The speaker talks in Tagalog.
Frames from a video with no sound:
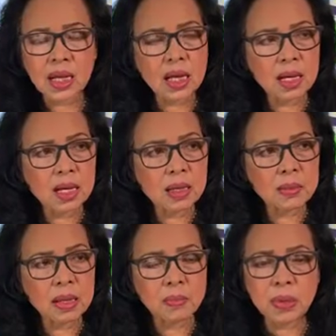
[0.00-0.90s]
na
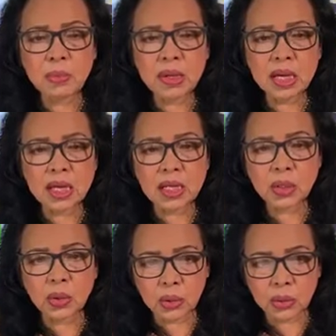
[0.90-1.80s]
naibibigay
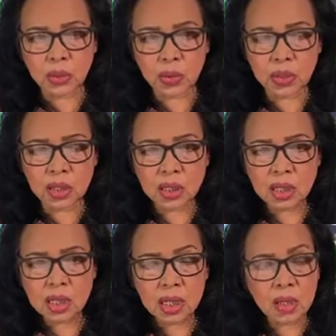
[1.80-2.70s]
ng doktor
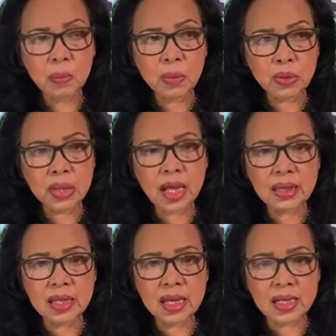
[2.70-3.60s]

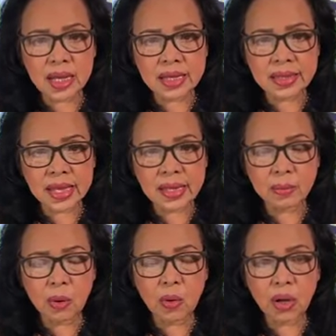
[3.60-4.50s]
importante na i-take
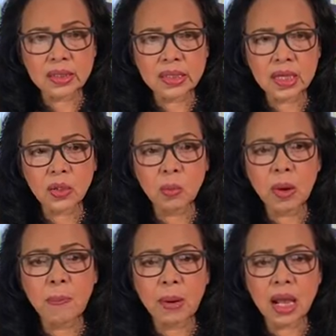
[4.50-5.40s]
mo kasi
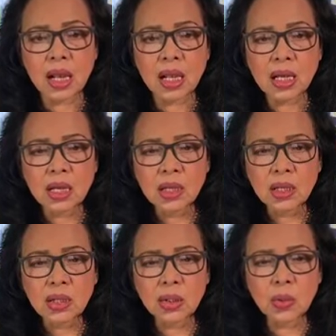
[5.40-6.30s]
kumapal
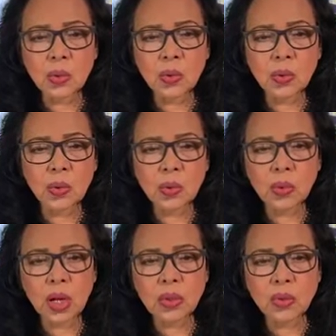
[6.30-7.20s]
yung
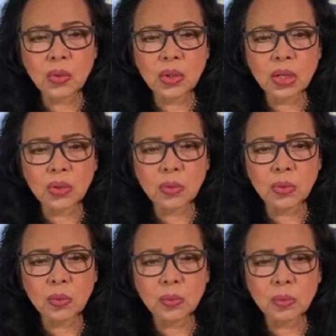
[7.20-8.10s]
ano
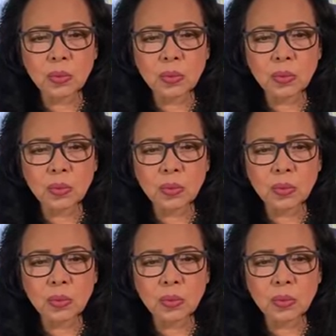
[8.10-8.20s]
itong